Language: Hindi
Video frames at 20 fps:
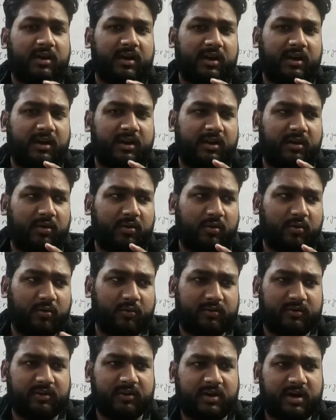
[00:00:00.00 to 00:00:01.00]
कि
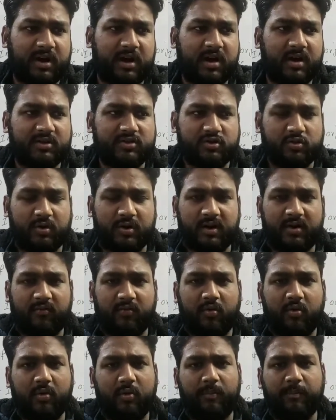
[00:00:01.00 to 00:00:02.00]
उसका जो है
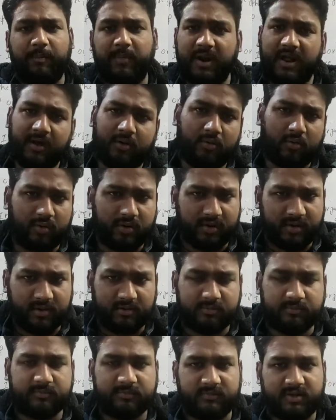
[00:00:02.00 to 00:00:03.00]
वो ब्रेक हो गया